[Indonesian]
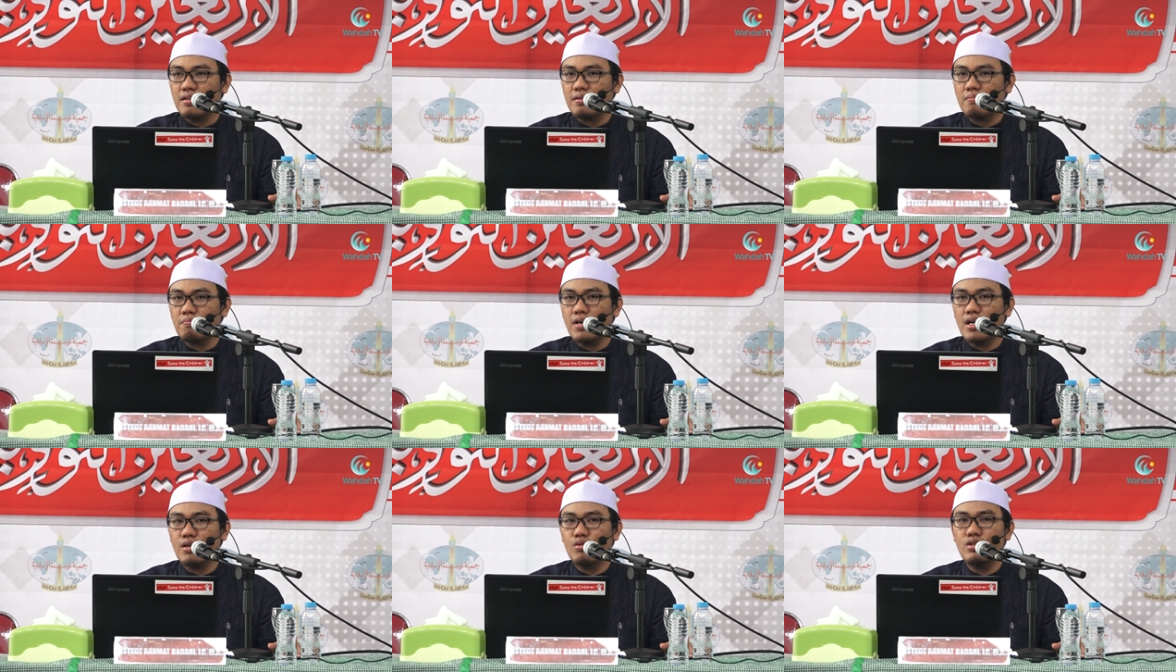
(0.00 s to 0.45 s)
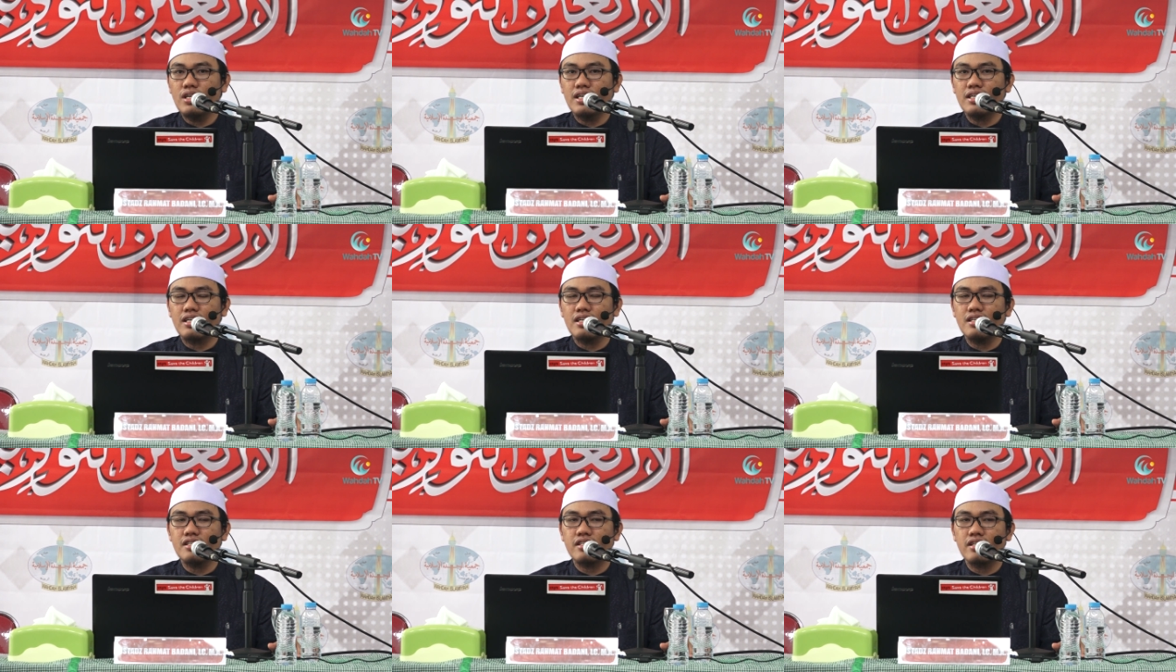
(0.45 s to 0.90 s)

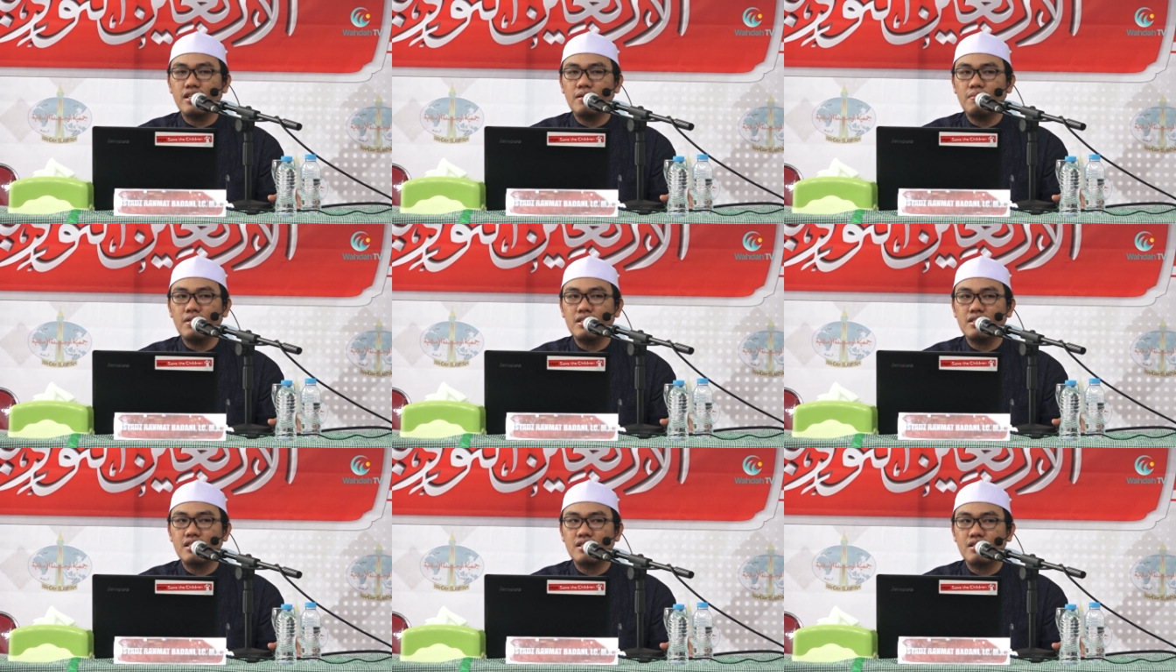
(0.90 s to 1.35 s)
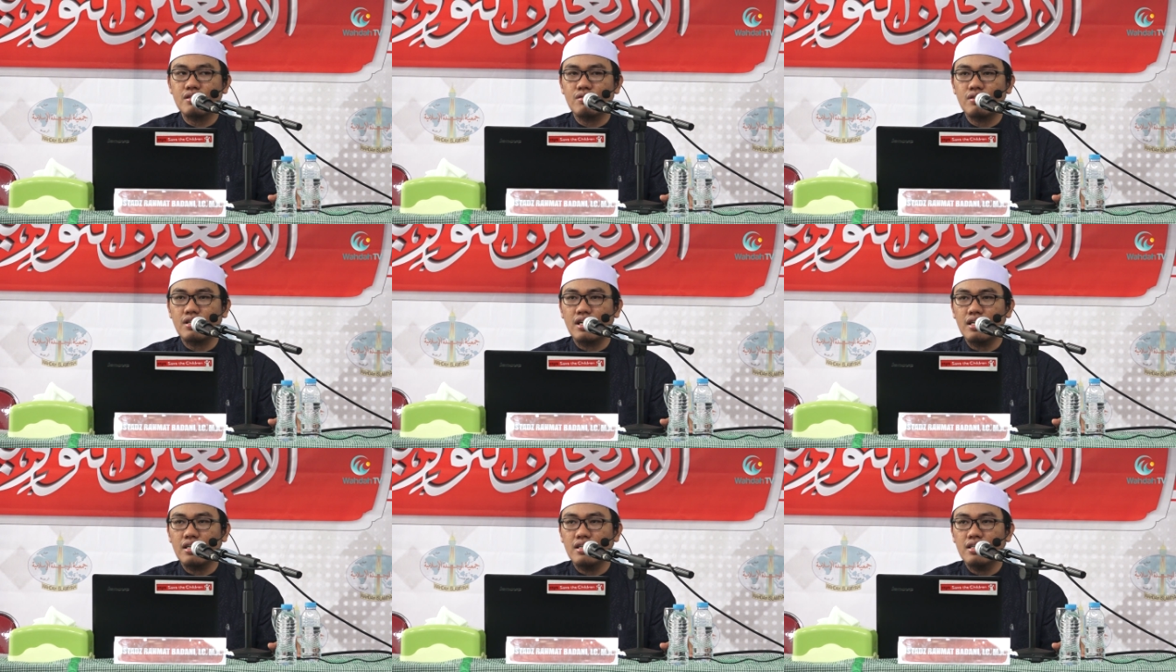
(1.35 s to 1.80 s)
bangunan keislaman
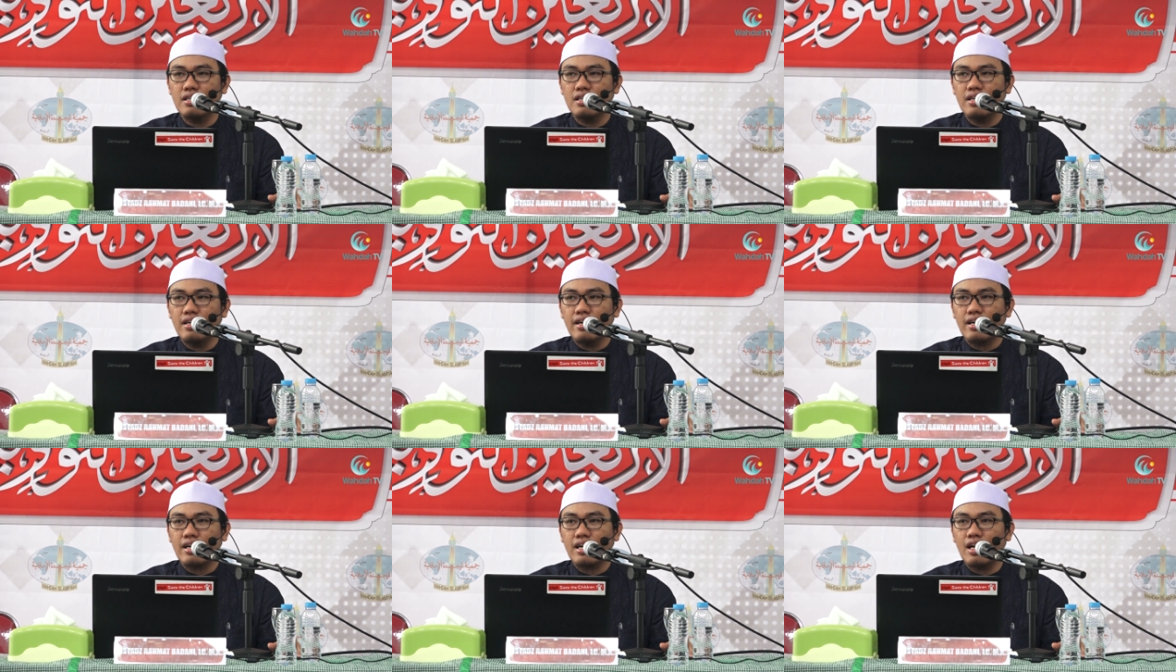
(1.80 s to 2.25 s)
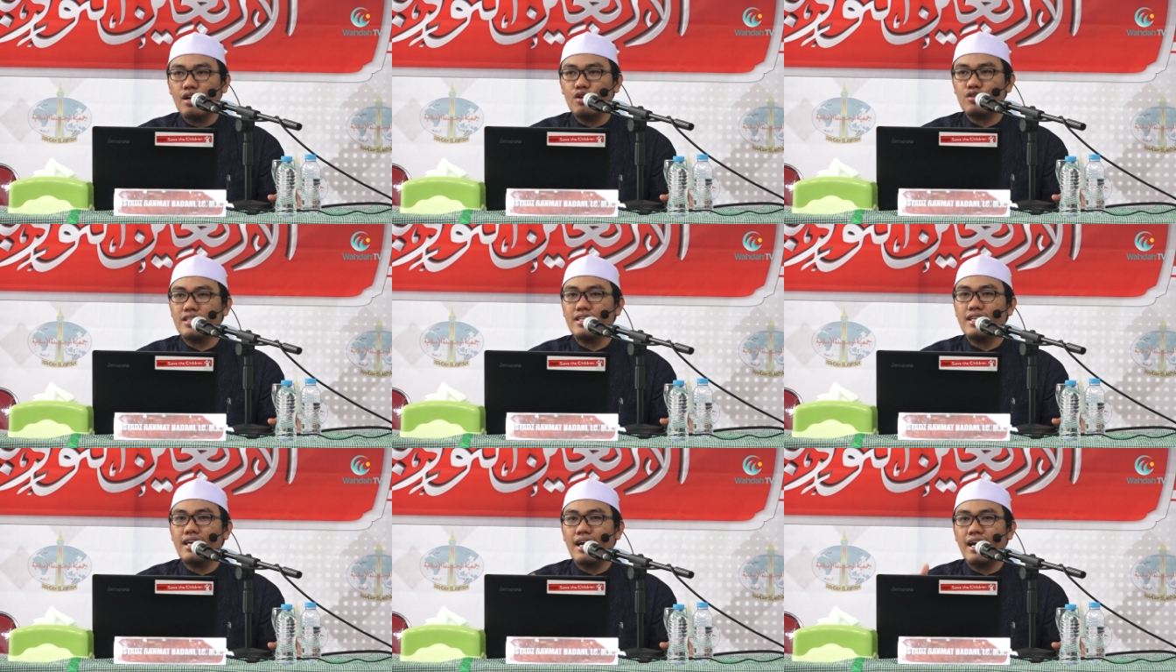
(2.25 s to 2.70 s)
seseorang
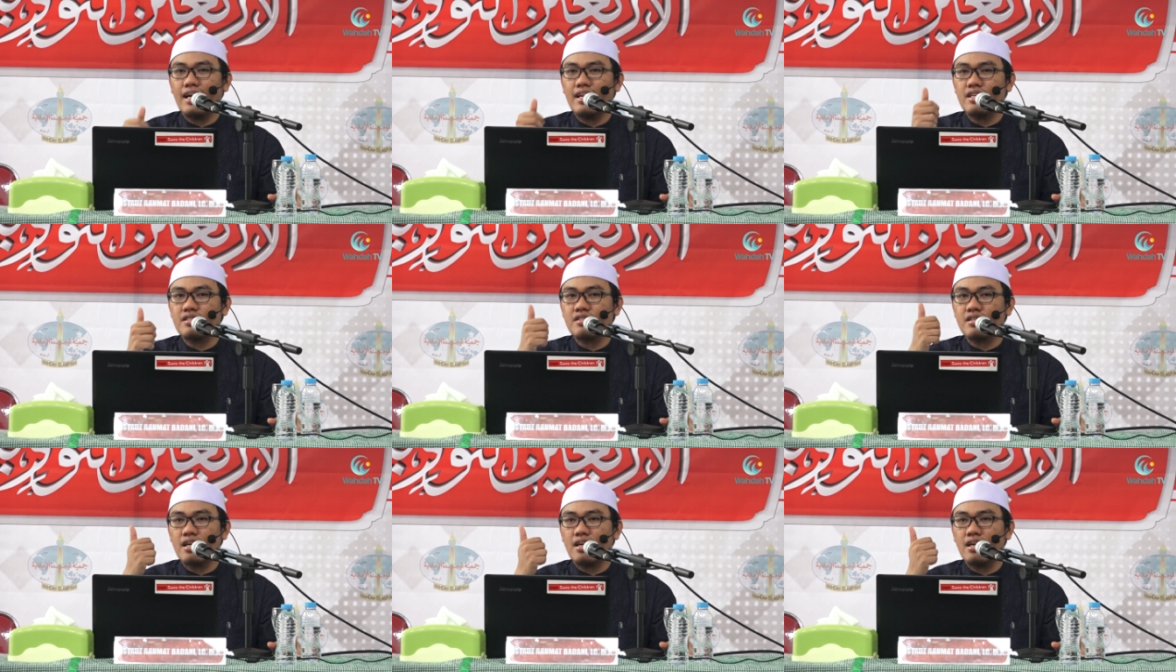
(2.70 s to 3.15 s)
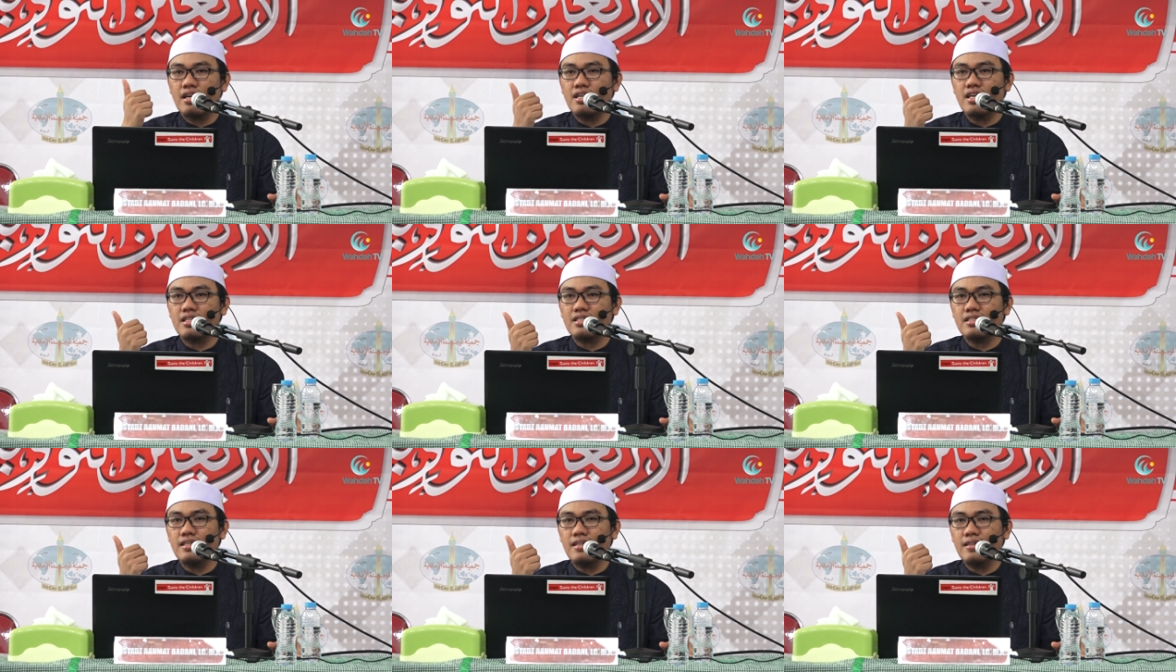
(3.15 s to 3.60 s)
kalau tidak ada
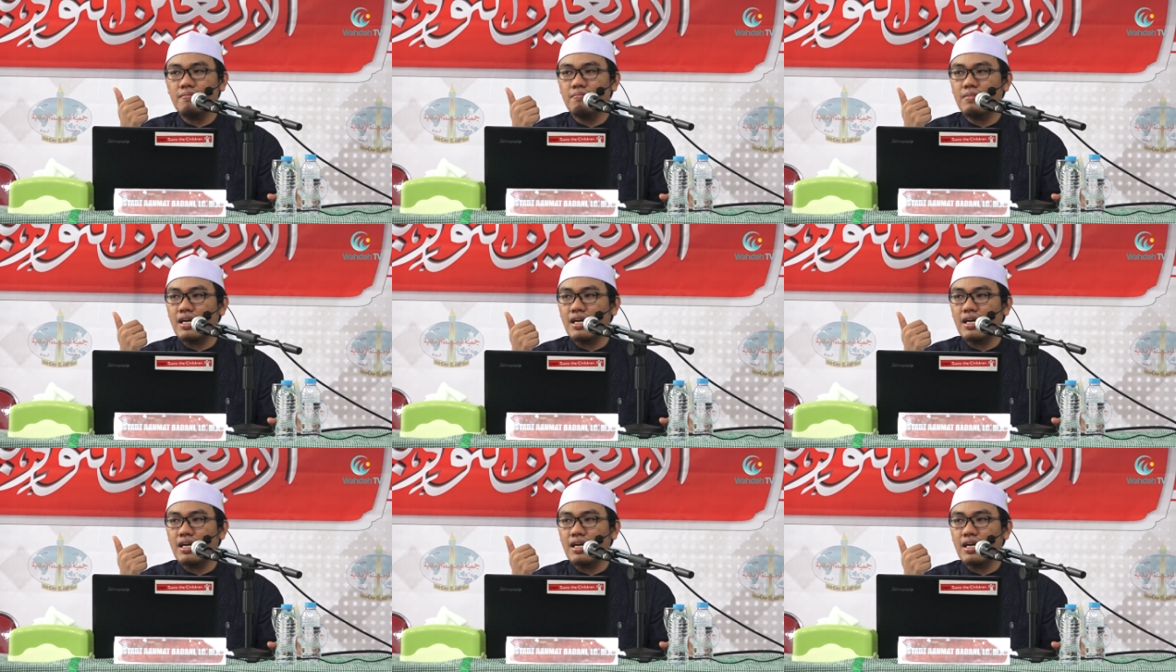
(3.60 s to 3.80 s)
syahadatnya,